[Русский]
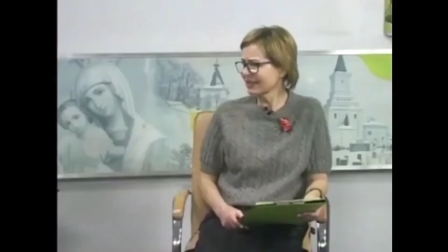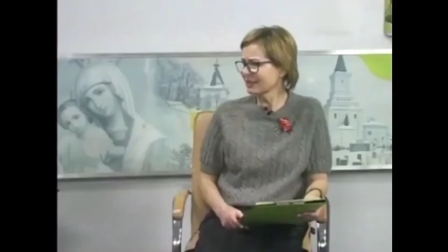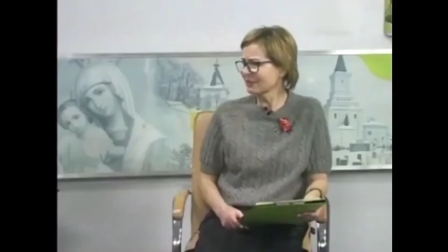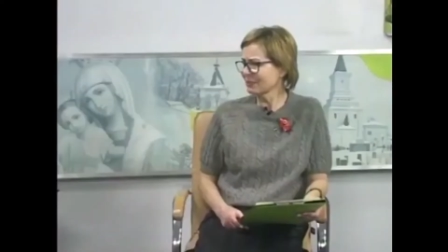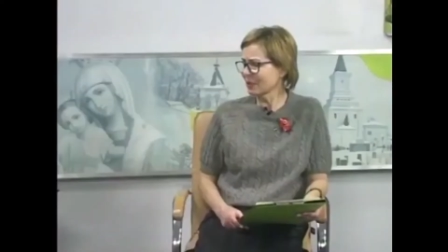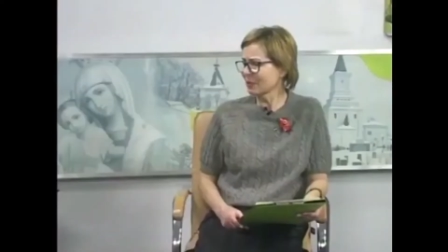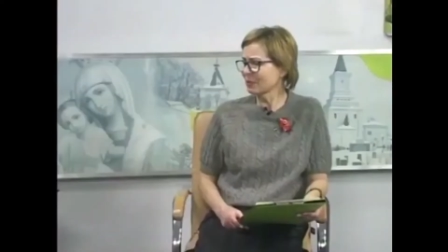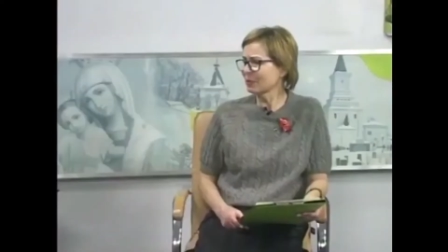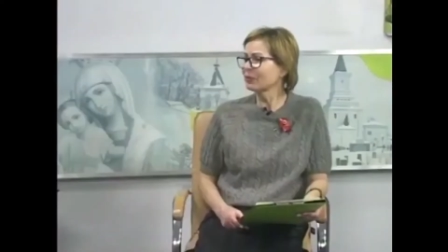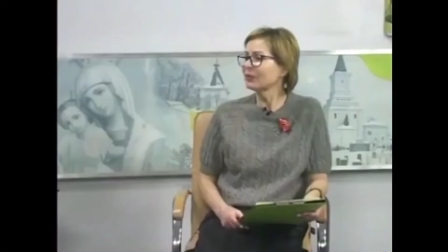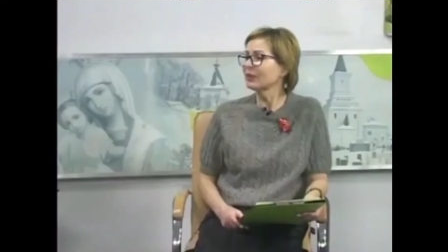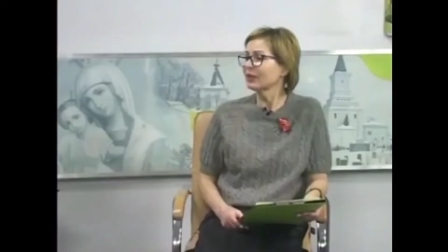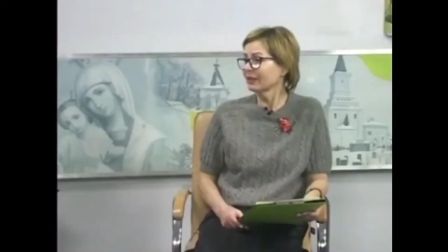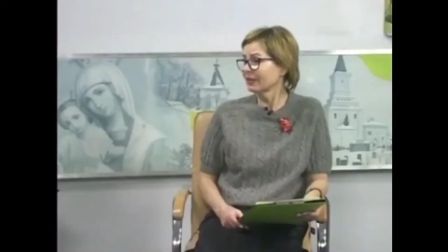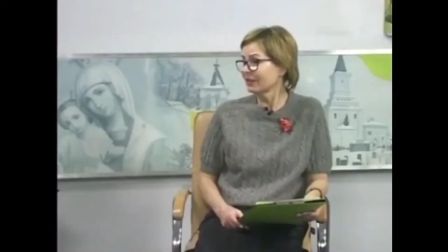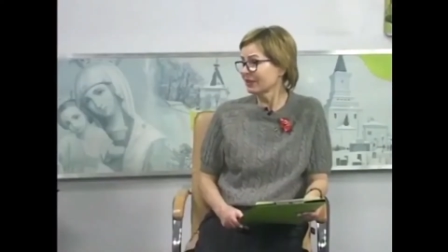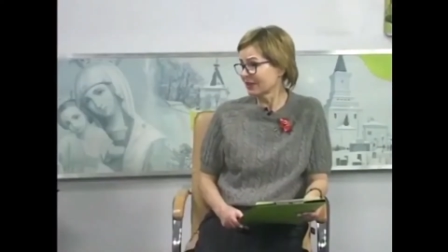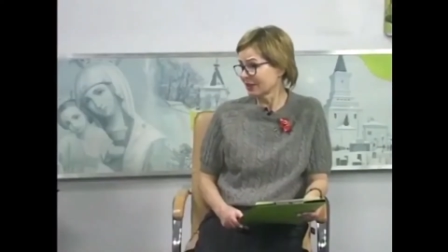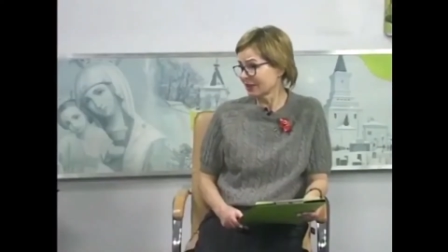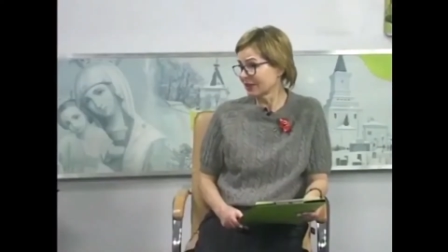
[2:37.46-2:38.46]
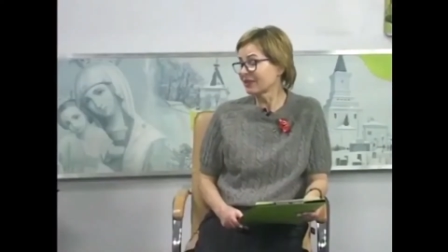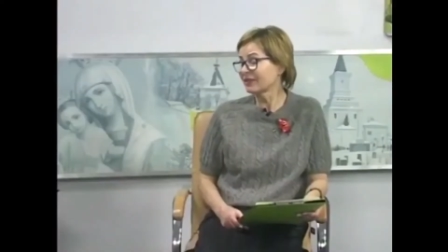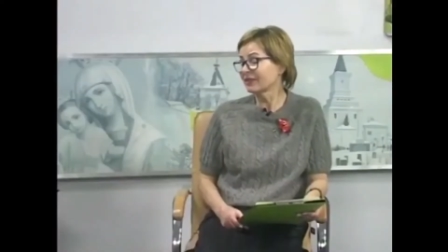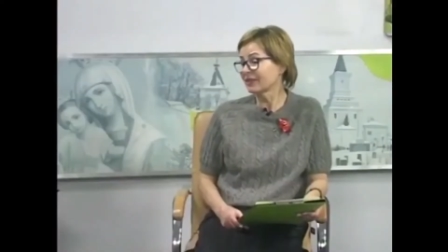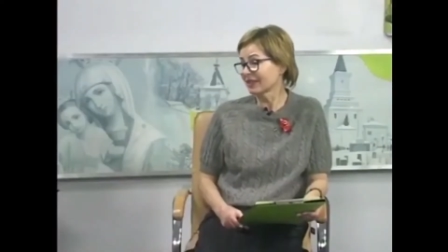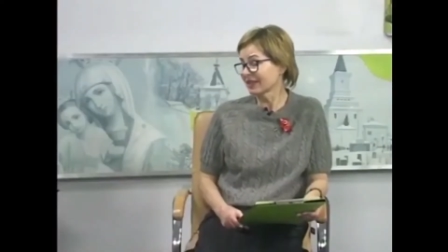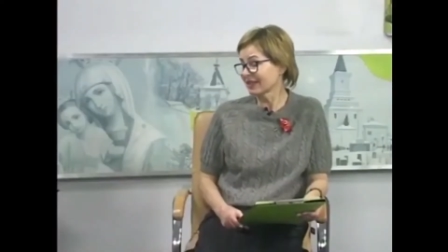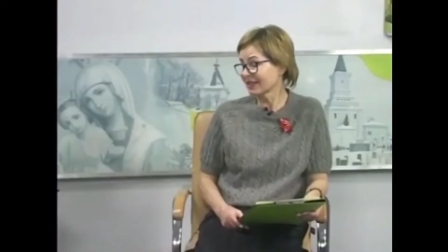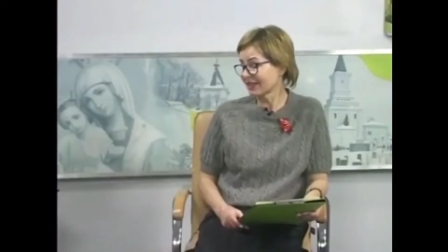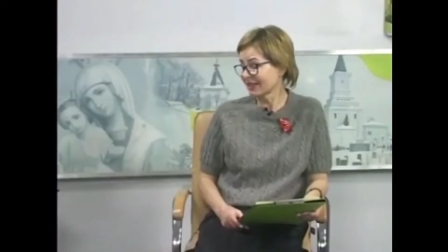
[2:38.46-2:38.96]
лет, по-моему. Да, ей да, было 19,
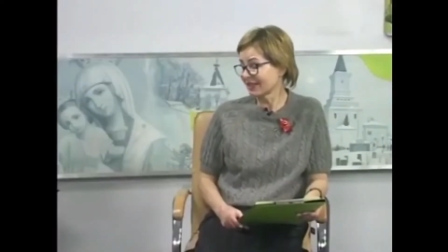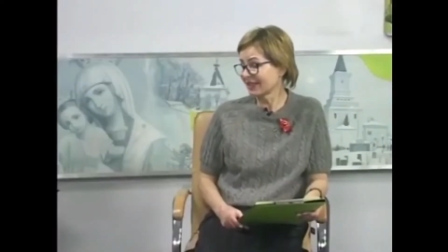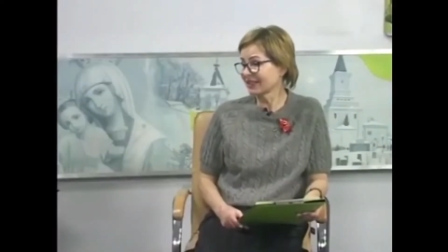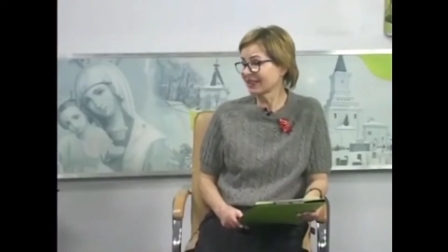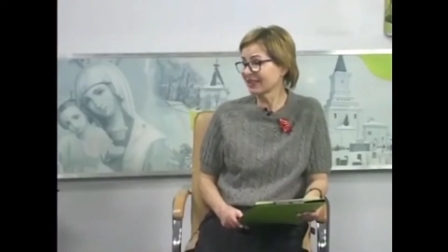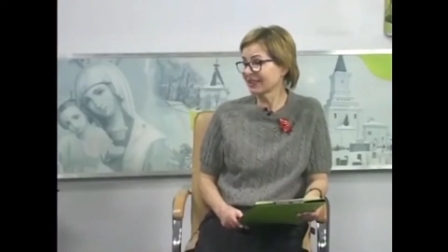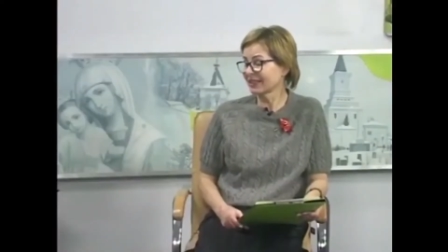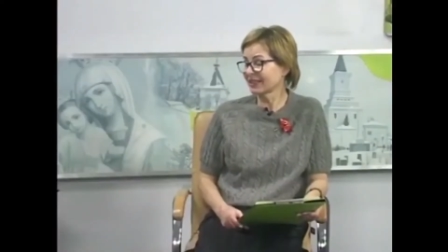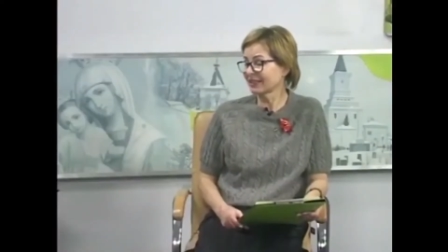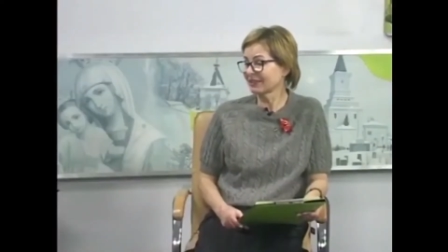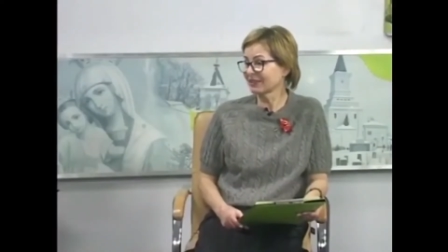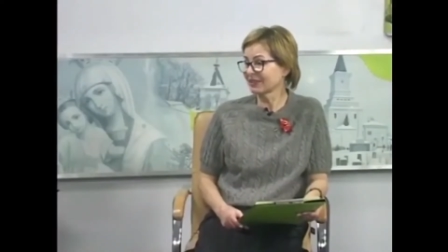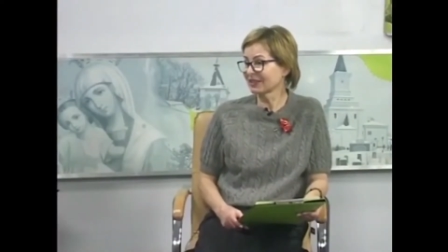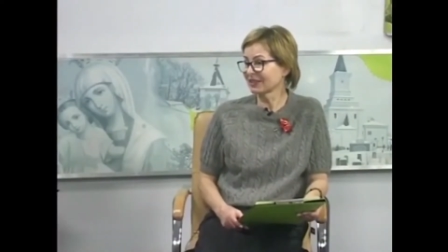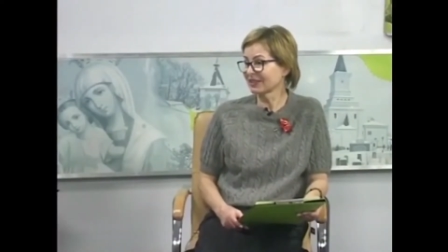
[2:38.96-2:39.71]
19 лет. лет. Она,